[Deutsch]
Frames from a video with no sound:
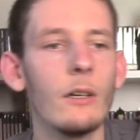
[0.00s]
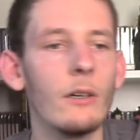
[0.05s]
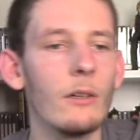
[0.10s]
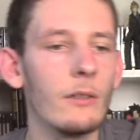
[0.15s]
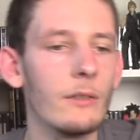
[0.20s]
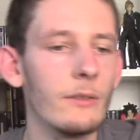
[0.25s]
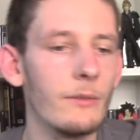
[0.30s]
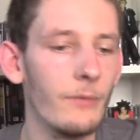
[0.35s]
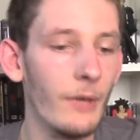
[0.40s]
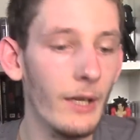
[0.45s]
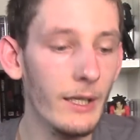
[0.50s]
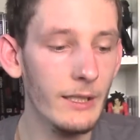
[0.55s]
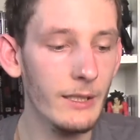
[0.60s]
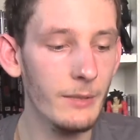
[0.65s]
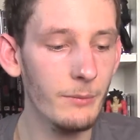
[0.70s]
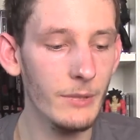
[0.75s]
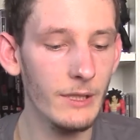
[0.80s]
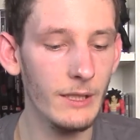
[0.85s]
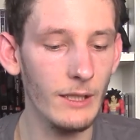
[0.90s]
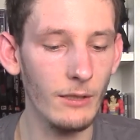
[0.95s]
und werde
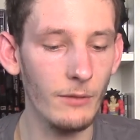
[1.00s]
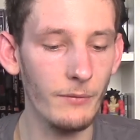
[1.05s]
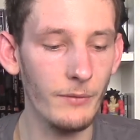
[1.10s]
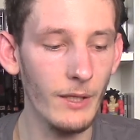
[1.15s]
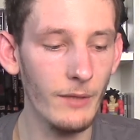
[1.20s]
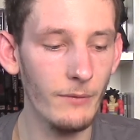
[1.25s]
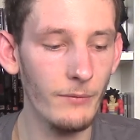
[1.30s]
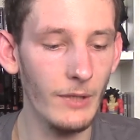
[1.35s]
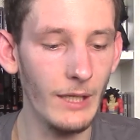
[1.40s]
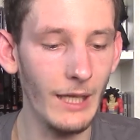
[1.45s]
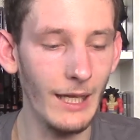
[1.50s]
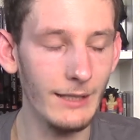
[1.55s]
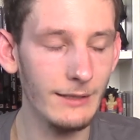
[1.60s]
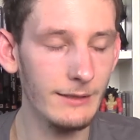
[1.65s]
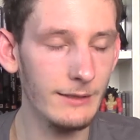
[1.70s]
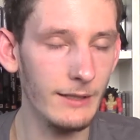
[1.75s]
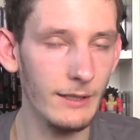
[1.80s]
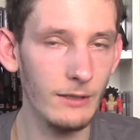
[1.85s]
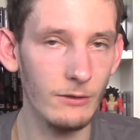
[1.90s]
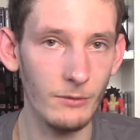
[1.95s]
ihn mir dann auf jeden Fall
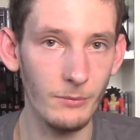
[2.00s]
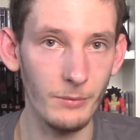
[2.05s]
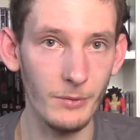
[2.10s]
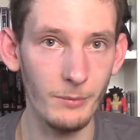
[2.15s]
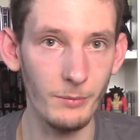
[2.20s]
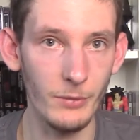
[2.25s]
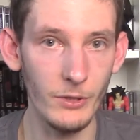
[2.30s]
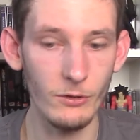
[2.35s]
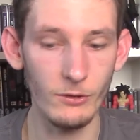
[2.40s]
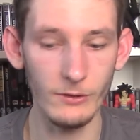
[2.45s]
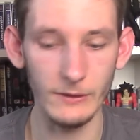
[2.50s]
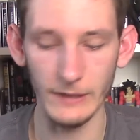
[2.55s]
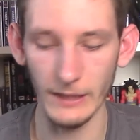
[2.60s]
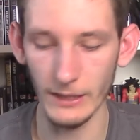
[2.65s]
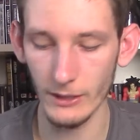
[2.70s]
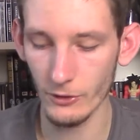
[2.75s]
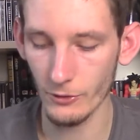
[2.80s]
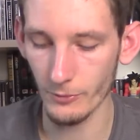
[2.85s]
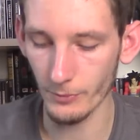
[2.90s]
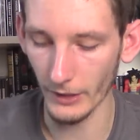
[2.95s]
ansehen und ich bin schon
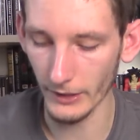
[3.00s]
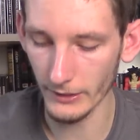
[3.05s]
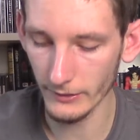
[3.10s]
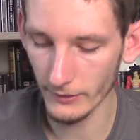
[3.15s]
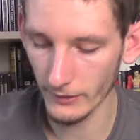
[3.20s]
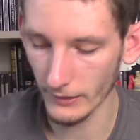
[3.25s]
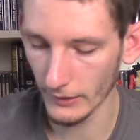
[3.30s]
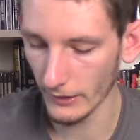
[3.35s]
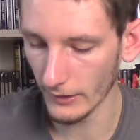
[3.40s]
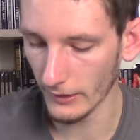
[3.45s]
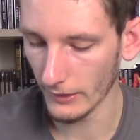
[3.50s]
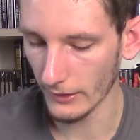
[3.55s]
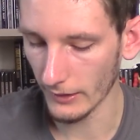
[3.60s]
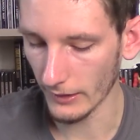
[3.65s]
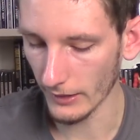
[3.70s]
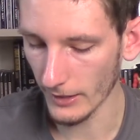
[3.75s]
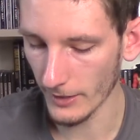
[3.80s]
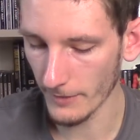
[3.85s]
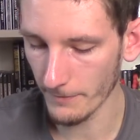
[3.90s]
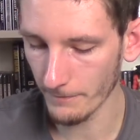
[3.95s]
sehr gespannt,
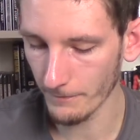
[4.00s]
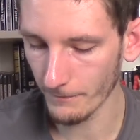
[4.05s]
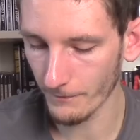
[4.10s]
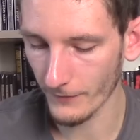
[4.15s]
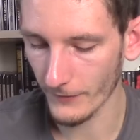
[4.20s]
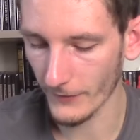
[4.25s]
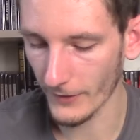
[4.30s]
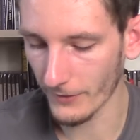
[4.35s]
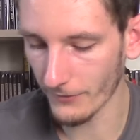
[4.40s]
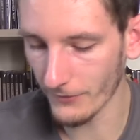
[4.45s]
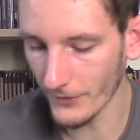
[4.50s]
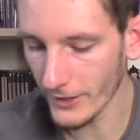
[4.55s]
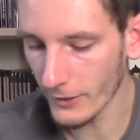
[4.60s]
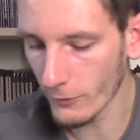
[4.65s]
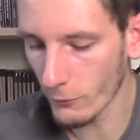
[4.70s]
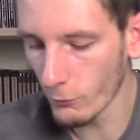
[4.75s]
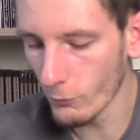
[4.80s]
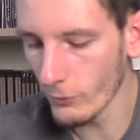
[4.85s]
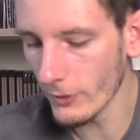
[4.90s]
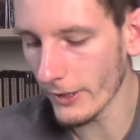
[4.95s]
ähm, wie
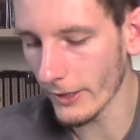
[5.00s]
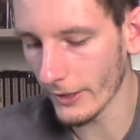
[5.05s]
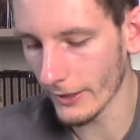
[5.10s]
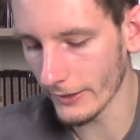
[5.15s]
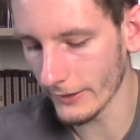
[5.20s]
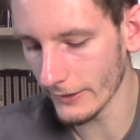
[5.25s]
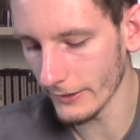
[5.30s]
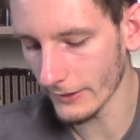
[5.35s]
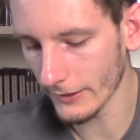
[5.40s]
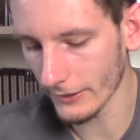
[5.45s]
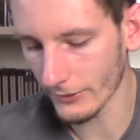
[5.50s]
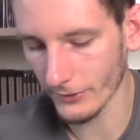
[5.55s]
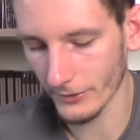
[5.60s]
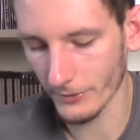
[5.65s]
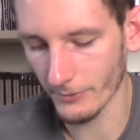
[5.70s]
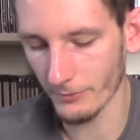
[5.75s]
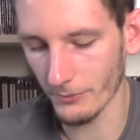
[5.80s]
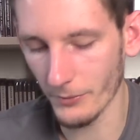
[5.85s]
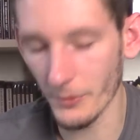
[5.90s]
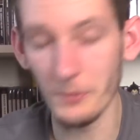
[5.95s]
cool er ist. Also
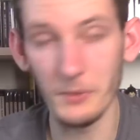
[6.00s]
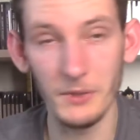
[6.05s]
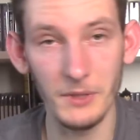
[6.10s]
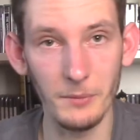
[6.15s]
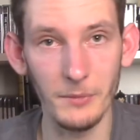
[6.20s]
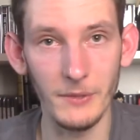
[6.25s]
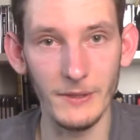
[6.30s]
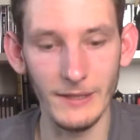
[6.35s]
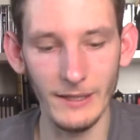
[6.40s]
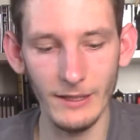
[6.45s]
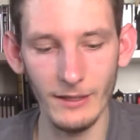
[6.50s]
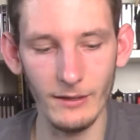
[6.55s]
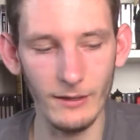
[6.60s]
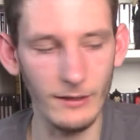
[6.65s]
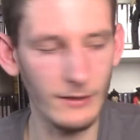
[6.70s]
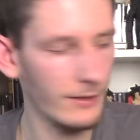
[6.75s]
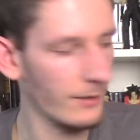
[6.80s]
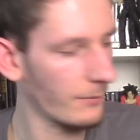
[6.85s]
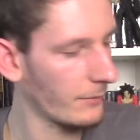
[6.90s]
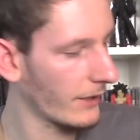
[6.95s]
ich bin mir ziemlich sicher,
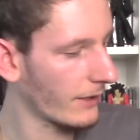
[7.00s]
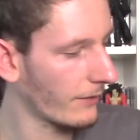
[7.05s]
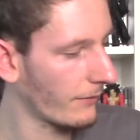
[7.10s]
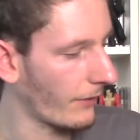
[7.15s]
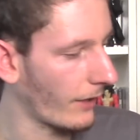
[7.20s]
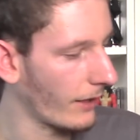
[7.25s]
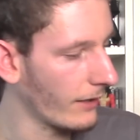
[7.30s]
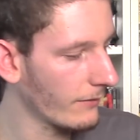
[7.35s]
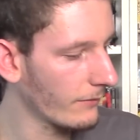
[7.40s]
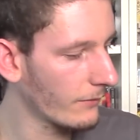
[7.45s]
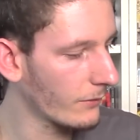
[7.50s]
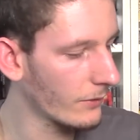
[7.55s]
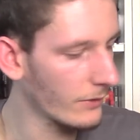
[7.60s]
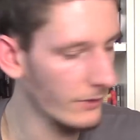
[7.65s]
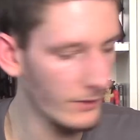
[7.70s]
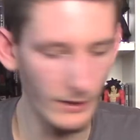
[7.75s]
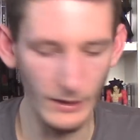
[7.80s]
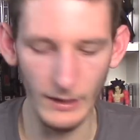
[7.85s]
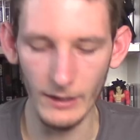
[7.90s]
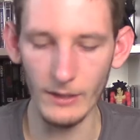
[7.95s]
dass er mir gefallen
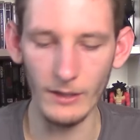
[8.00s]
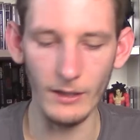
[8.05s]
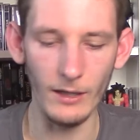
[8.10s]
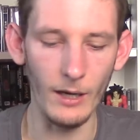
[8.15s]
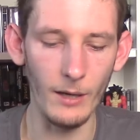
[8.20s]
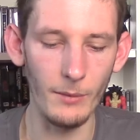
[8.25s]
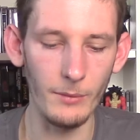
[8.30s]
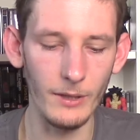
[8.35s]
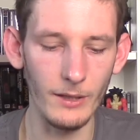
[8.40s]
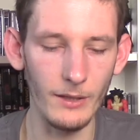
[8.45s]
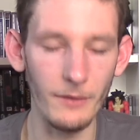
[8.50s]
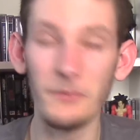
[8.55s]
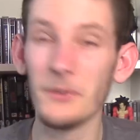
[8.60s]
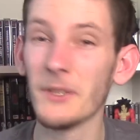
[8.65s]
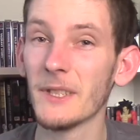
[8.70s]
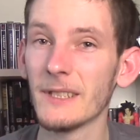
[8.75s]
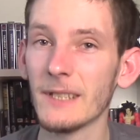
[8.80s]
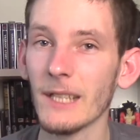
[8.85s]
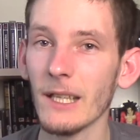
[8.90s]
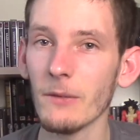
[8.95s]
wird, aber
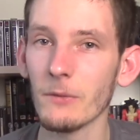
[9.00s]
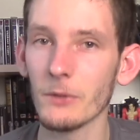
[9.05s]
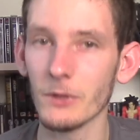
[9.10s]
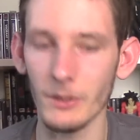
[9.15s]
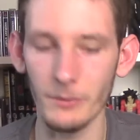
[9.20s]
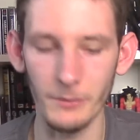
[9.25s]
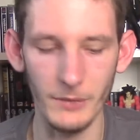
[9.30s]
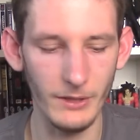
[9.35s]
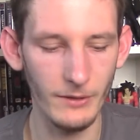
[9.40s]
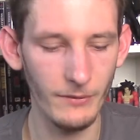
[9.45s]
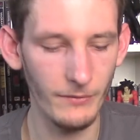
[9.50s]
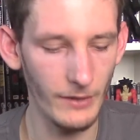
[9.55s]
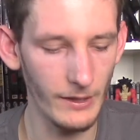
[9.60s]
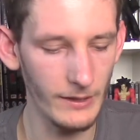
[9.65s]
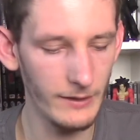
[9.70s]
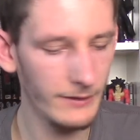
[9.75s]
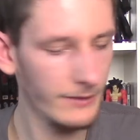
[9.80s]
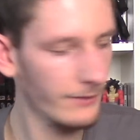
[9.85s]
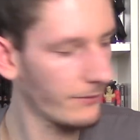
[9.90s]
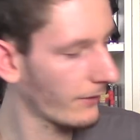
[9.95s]
wie sehr wird er mir
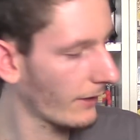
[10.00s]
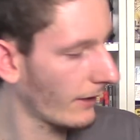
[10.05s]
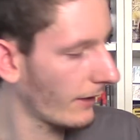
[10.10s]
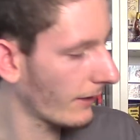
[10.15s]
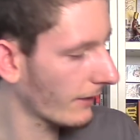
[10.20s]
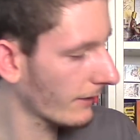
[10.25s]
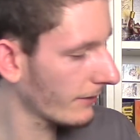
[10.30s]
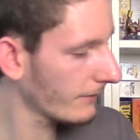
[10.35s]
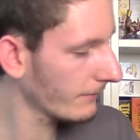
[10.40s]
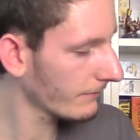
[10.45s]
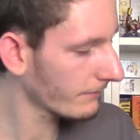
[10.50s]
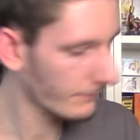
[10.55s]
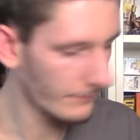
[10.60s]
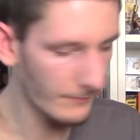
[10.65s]
gefallen, ist die Frage.